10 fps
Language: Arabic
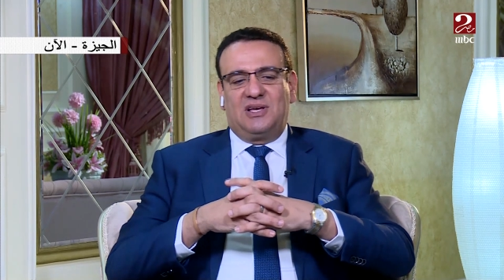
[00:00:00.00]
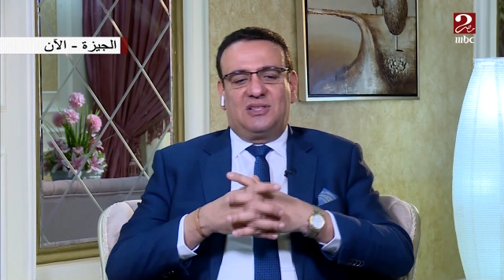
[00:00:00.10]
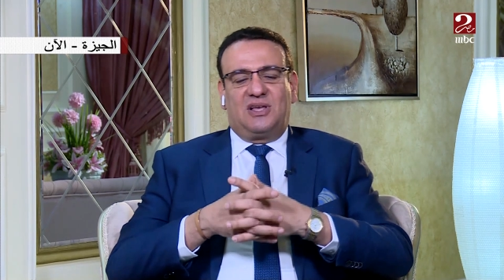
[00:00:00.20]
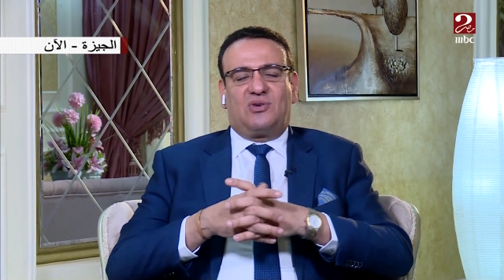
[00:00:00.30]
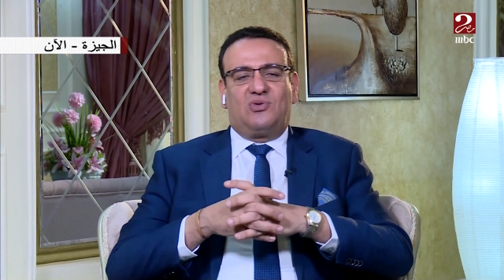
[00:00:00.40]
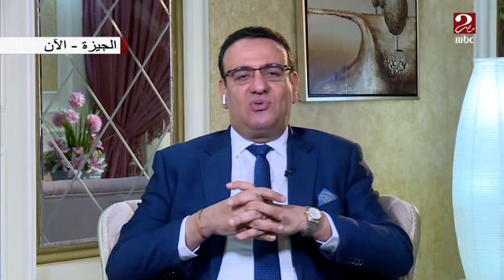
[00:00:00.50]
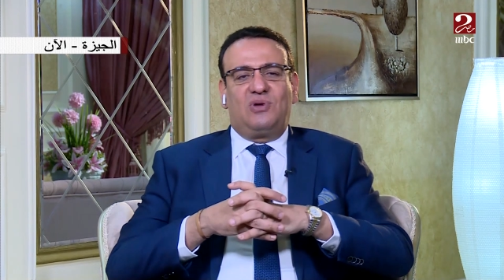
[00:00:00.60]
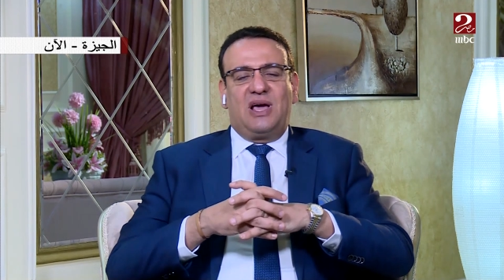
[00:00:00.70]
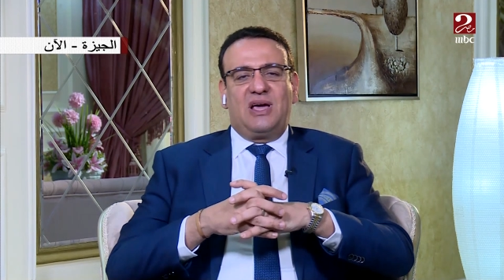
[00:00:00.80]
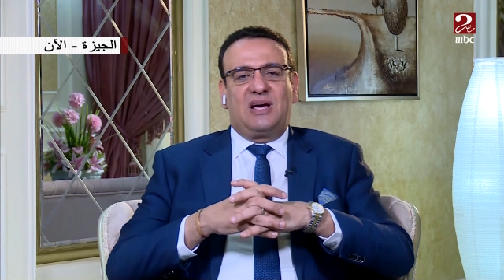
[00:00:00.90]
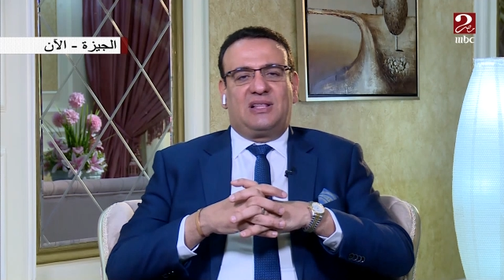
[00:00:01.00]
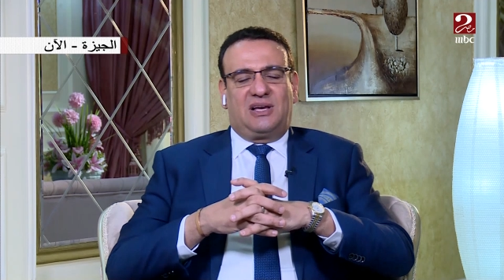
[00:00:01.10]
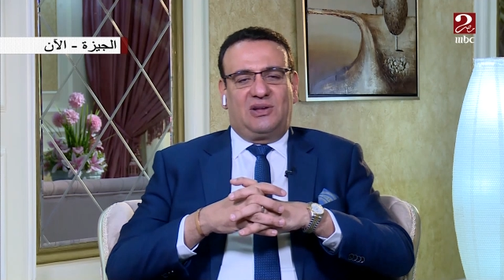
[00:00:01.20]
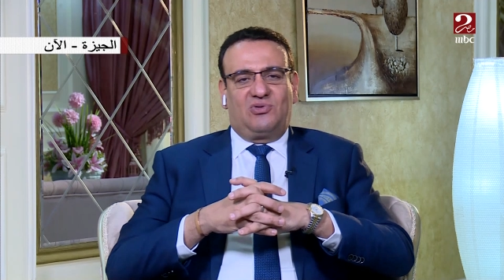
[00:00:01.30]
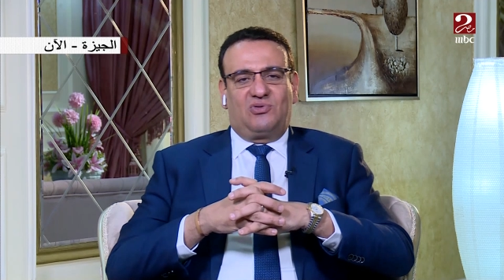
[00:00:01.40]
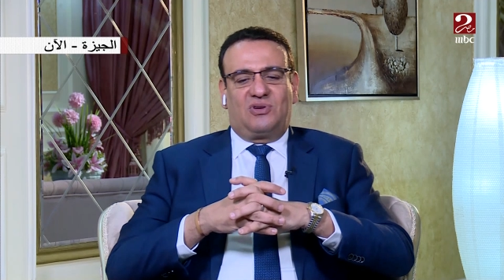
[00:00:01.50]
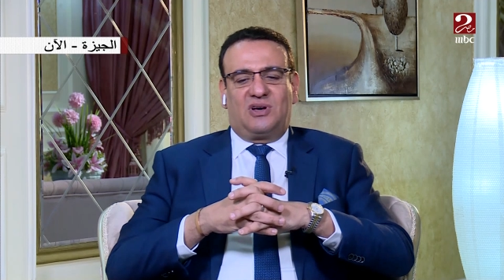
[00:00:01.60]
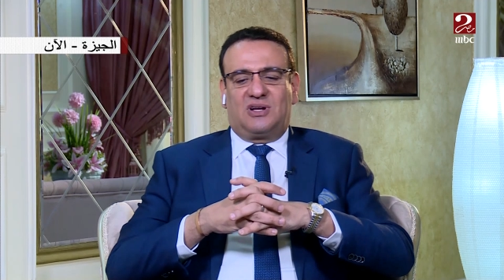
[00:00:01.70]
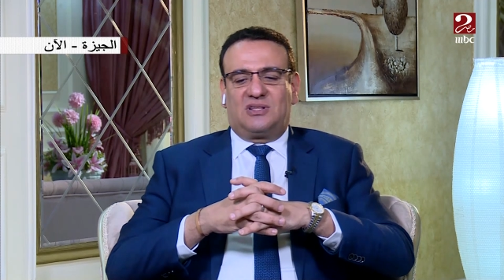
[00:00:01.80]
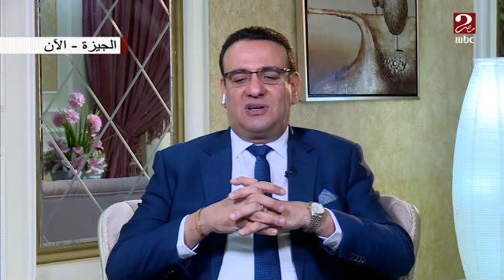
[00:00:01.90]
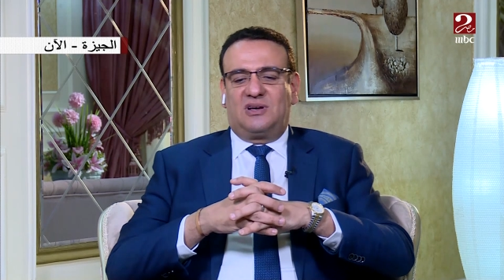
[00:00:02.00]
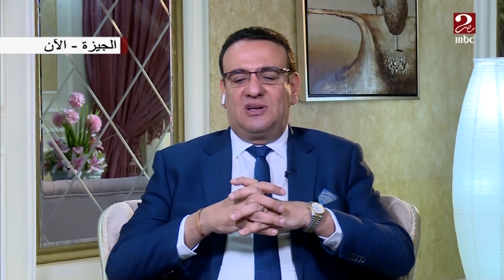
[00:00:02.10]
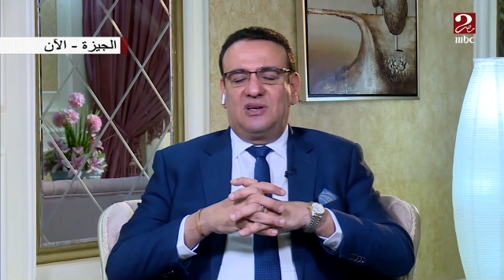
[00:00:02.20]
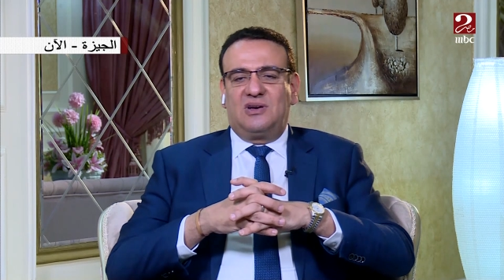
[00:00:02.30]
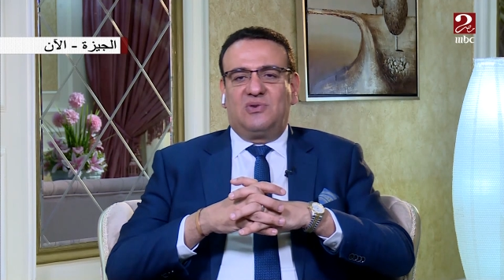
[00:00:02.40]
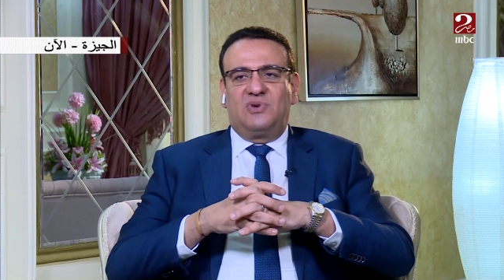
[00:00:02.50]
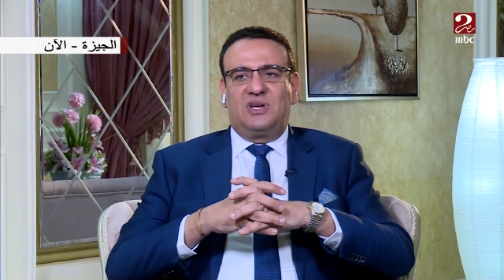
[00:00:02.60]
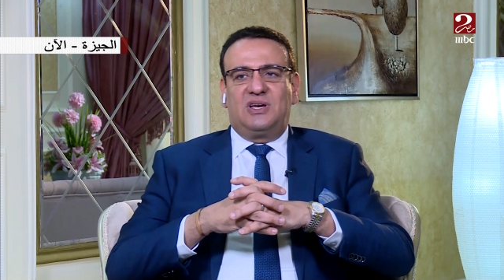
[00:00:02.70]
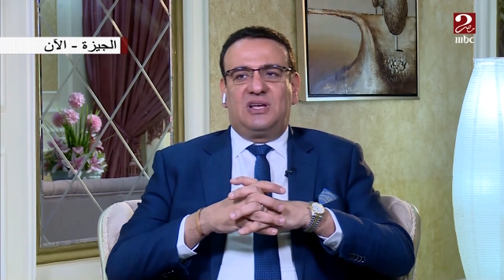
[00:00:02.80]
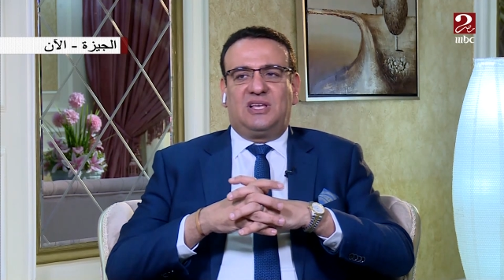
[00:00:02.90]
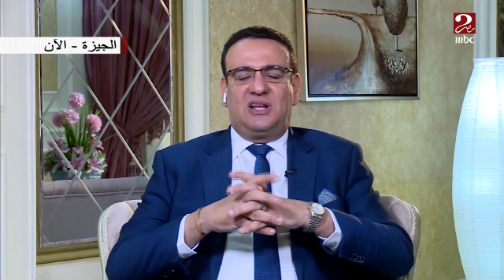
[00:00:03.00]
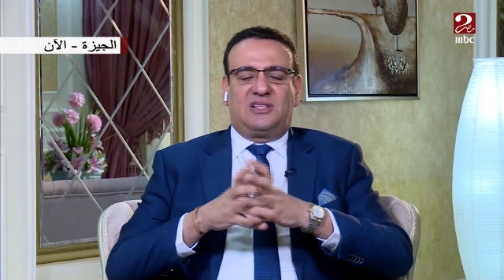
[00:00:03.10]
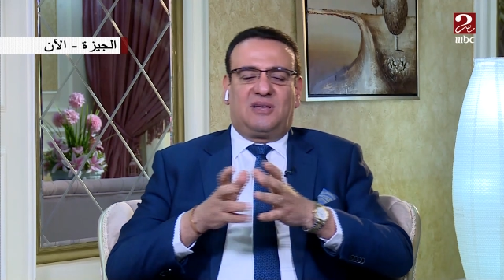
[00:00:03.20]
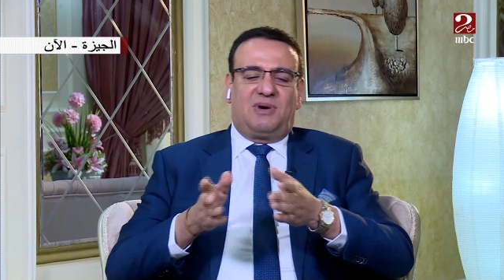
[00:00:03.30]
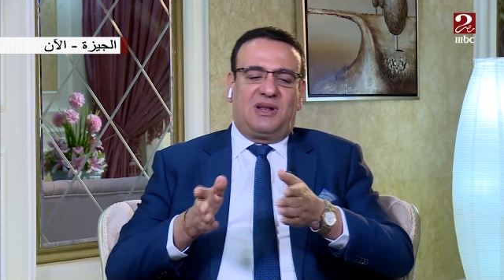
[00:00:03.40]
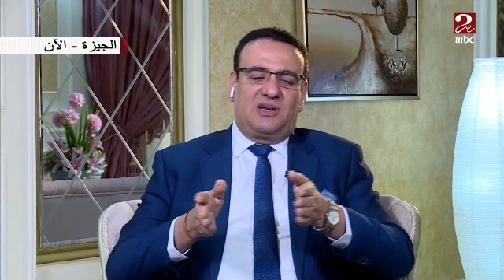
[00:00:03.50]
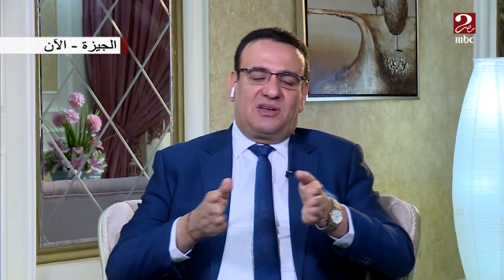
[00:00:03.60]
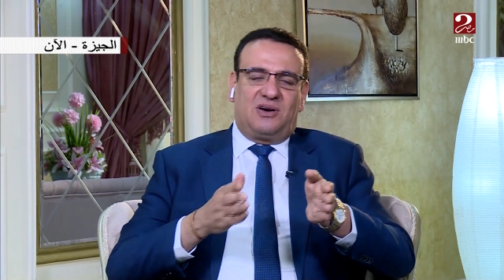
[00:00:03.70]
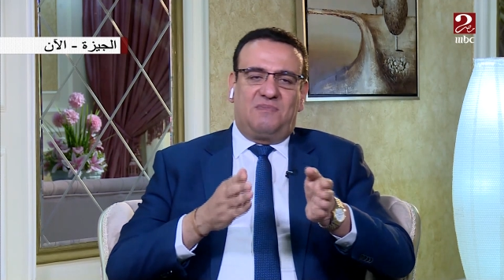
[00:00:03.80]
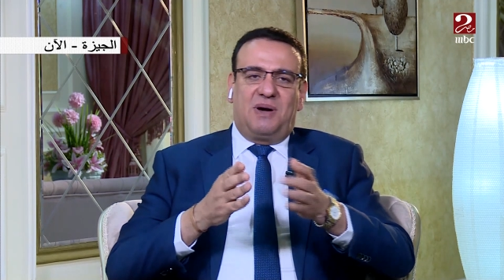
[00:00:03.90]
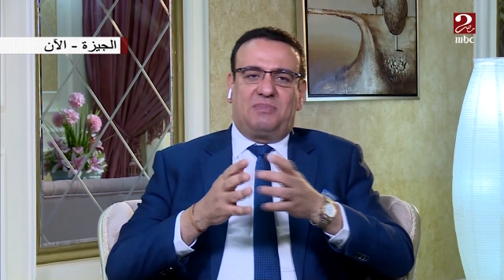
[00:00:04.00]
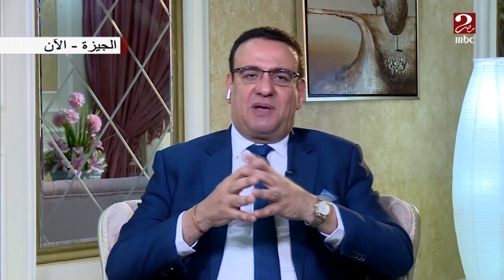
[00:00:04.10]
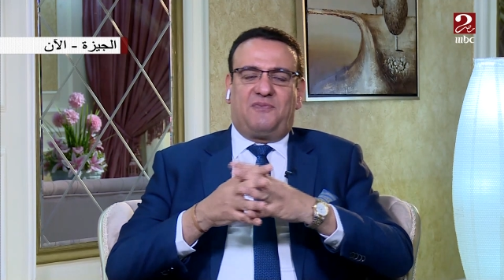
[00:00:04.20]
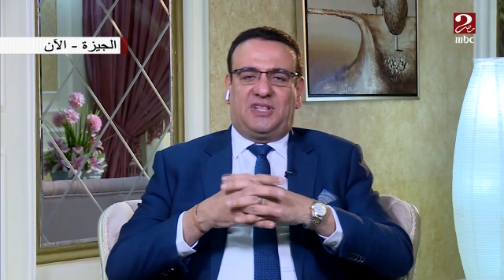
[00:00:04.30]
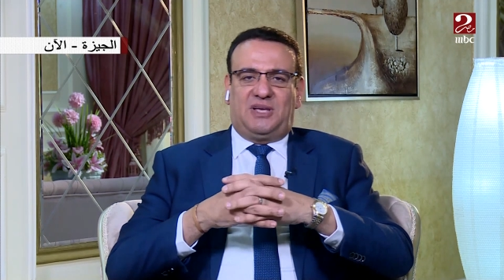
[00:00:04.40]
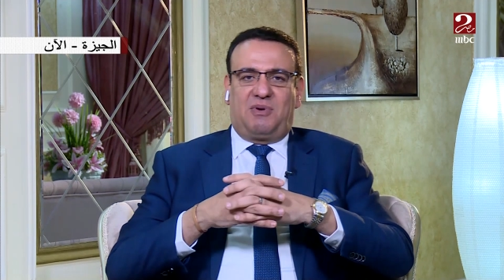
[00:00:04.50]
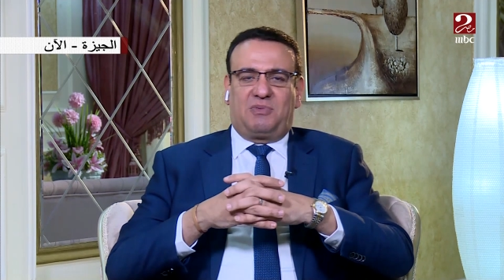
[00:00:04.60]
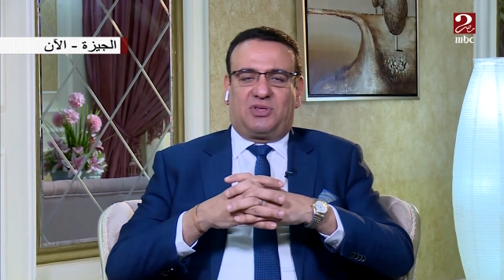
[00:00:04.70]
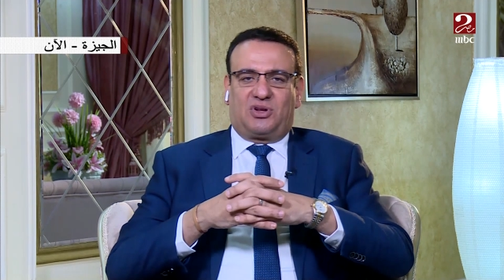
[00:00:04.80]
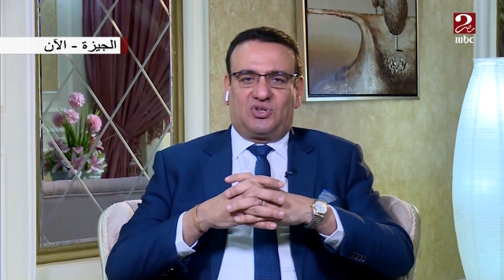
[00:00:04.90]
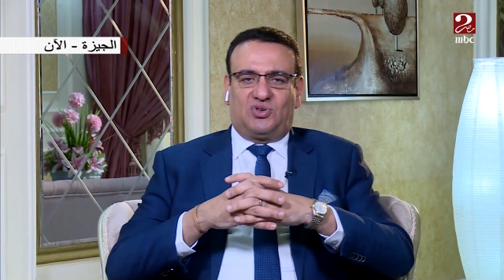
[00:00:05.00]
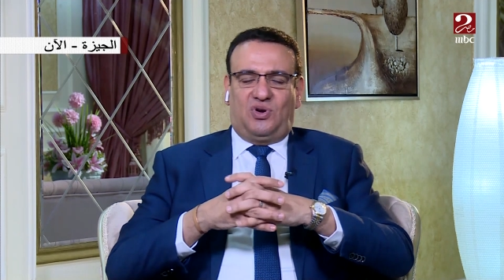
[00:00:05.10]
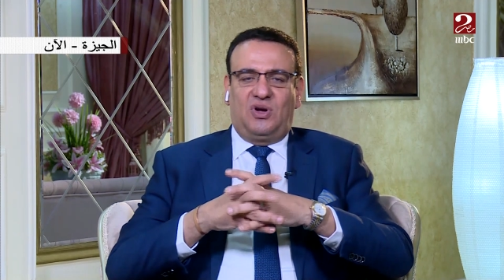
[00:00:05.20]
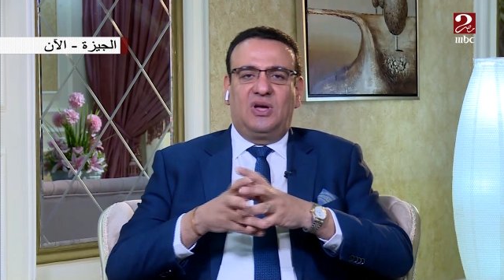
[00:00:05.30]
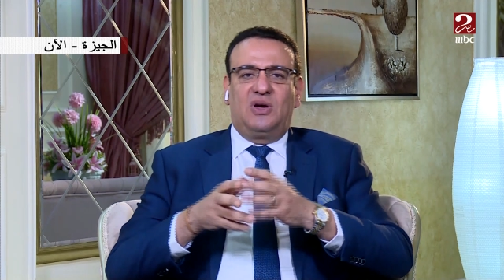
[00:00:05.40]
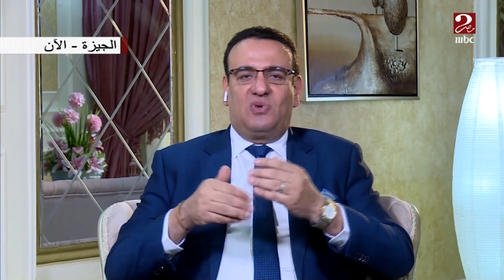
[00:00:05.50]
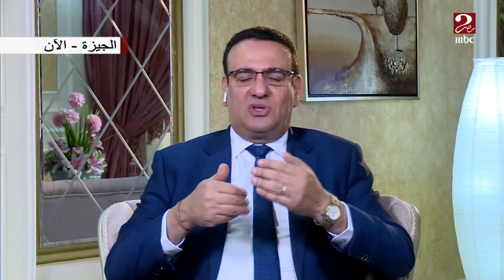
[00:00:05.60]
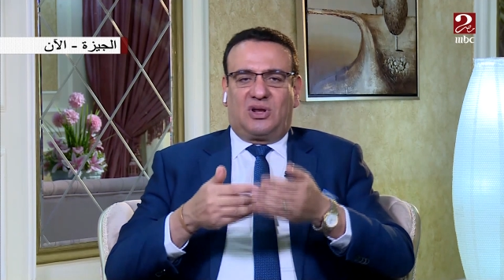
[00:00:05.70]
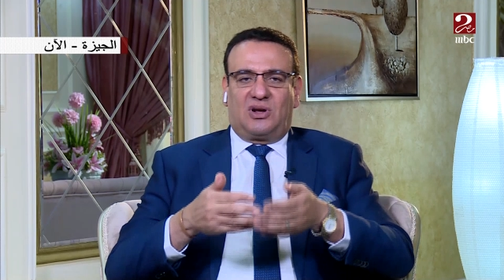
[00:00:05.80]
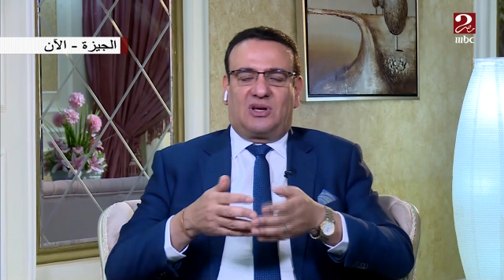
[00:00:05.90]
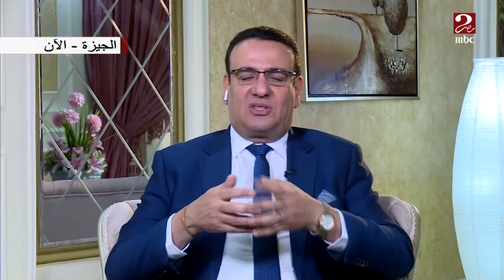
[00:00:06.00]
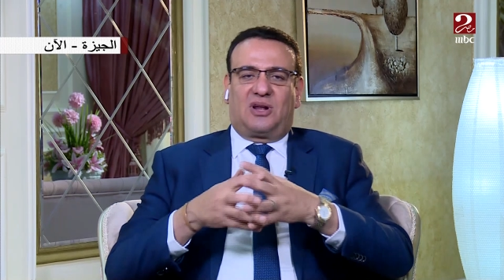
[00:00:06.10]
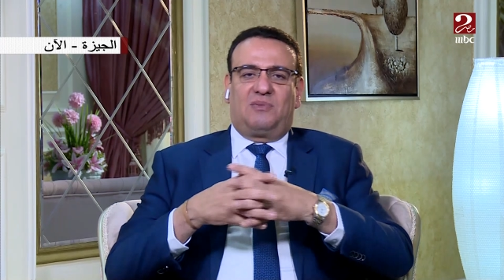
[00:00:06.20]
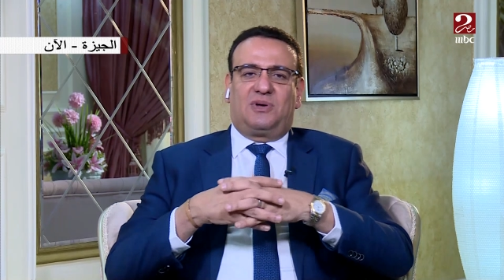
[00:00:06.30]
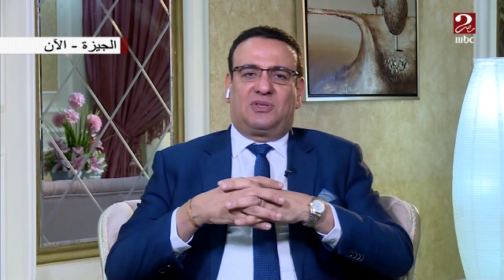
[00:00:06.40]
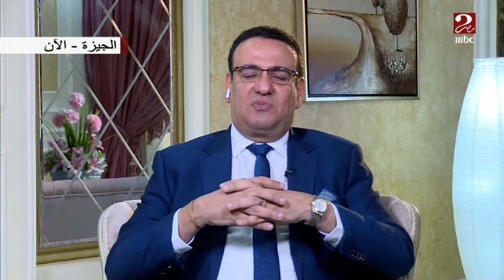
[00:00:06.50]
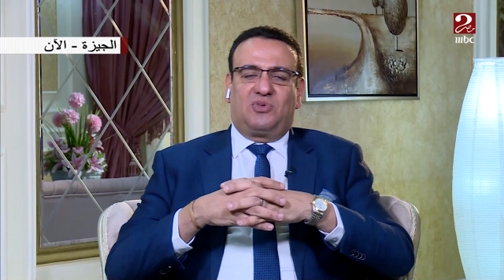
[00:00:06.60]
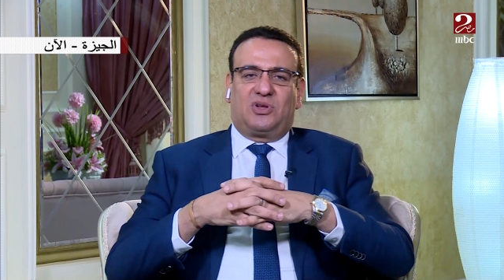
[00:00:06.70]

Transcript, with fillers: ده كله الهيئه هتعلنه النهارده وهتعلن طبعا الاجراءات بقى بتاع فتح باب الترشح وتلقي آه. طلبات